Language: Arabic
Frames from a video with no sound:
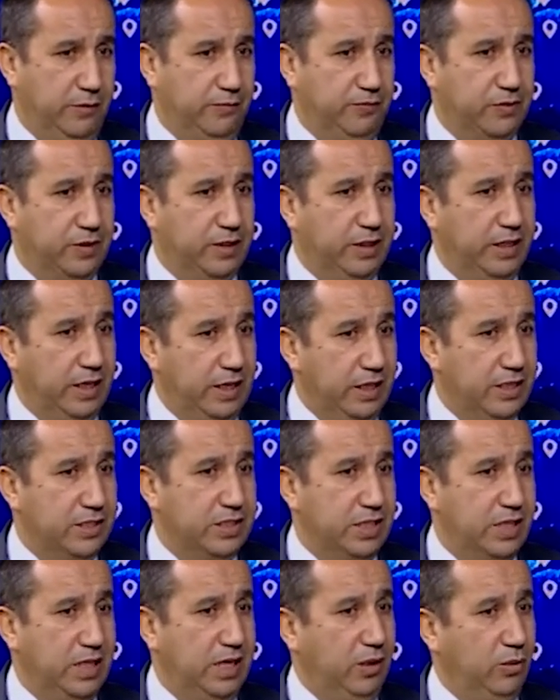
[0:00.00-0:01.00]
نقل
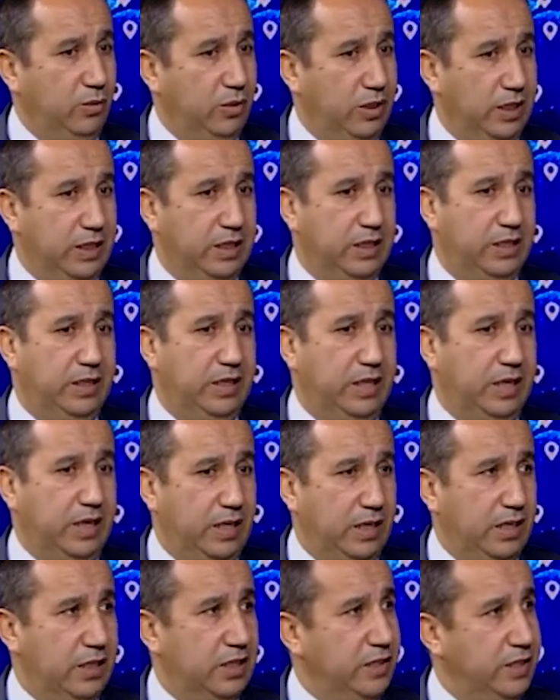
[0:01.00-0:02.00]
السلع ولكن
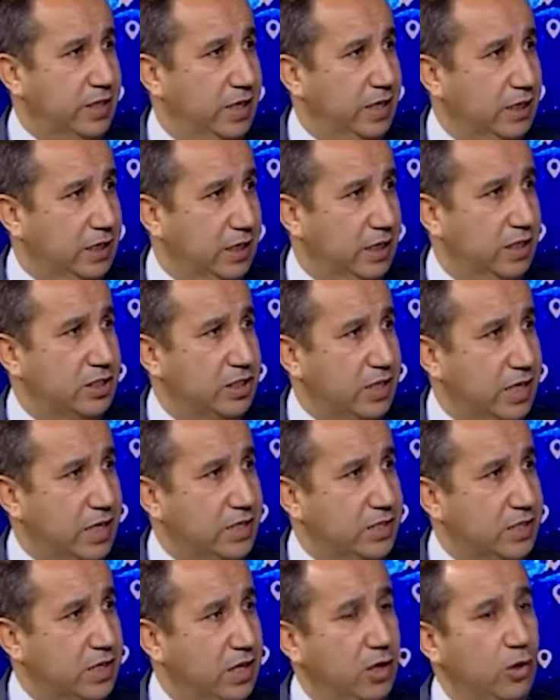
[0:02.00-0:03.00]
نقل كذلك
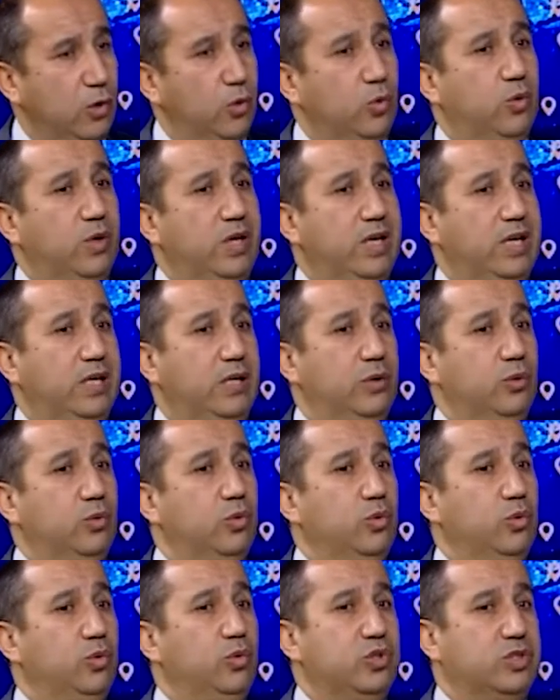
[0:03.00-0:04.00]
الاشخاص
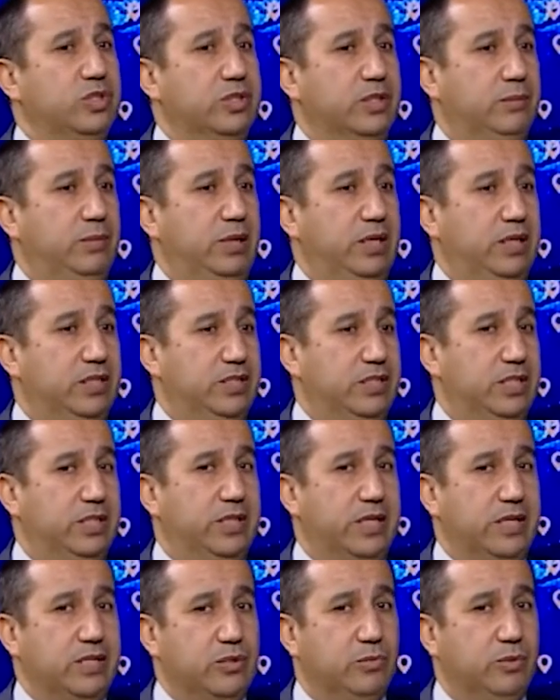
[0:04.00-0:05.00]
والولوج طبعا السيد
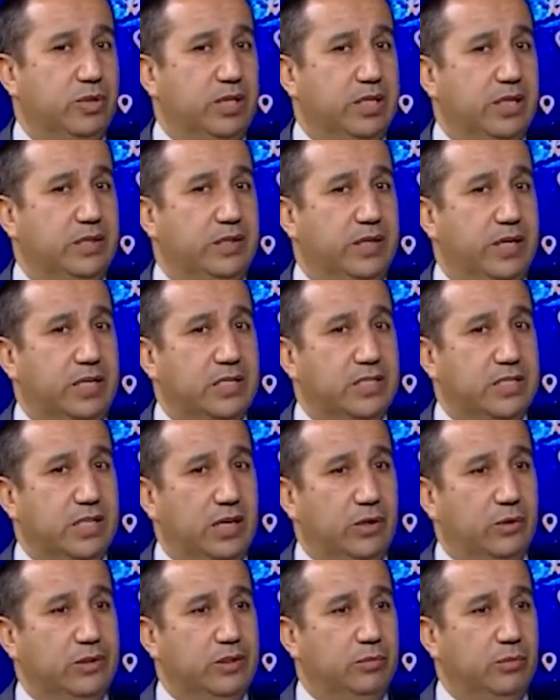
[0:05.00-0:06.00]
رئيس الجمهوريه كان ركز على
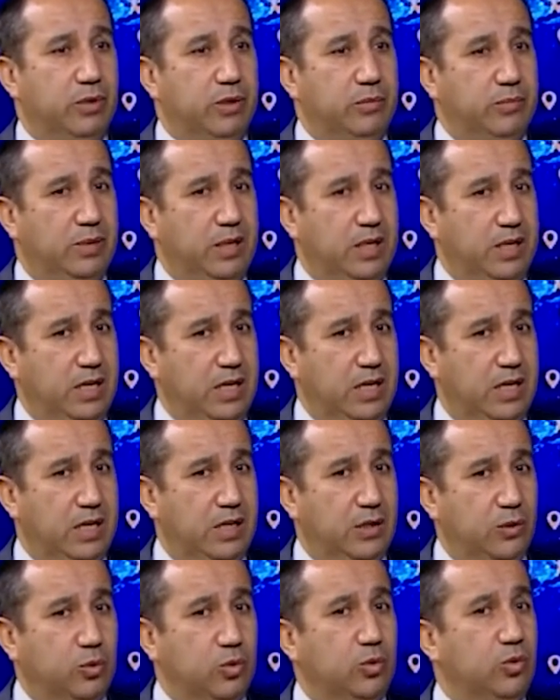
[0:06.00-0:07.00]
نقطه مهمه
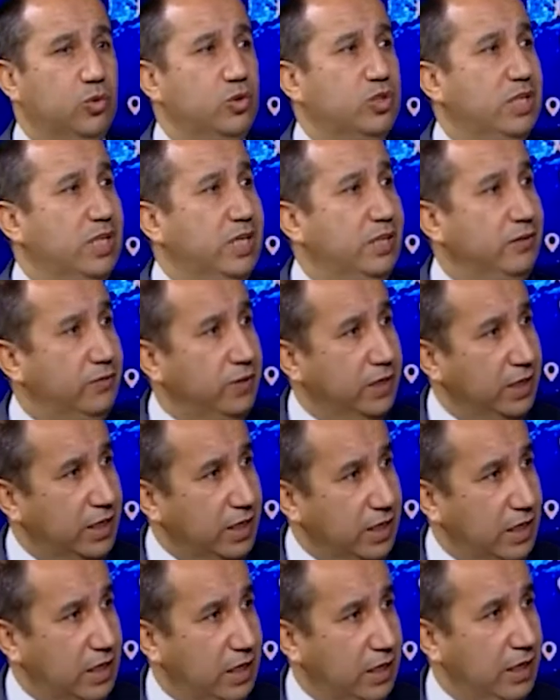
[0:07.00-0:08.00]
الولوج الى
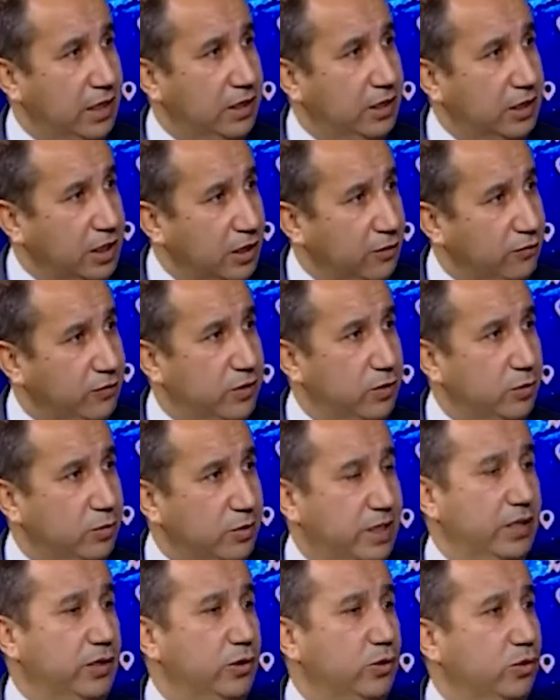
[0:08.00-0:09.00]
افريقيا هذا كيف نعم.
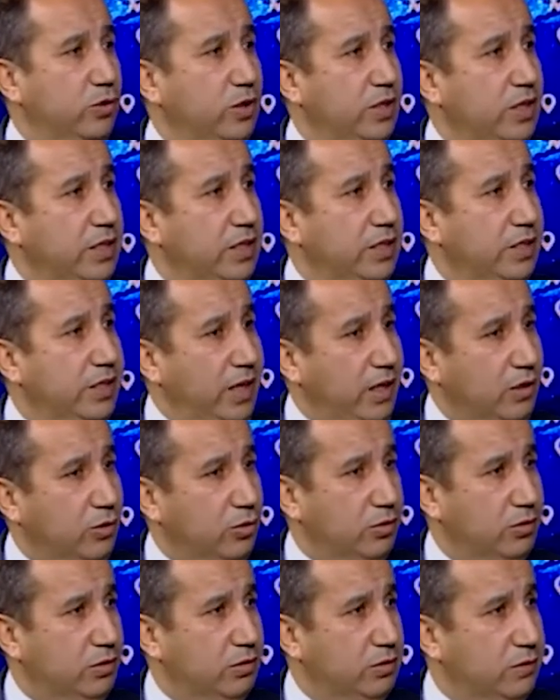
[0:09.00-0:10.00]
يمكن انه
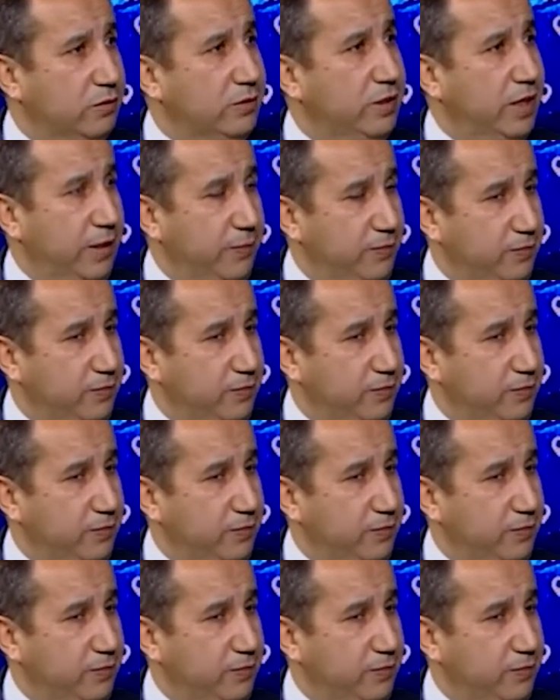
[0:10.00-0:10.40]
نحكوا نعم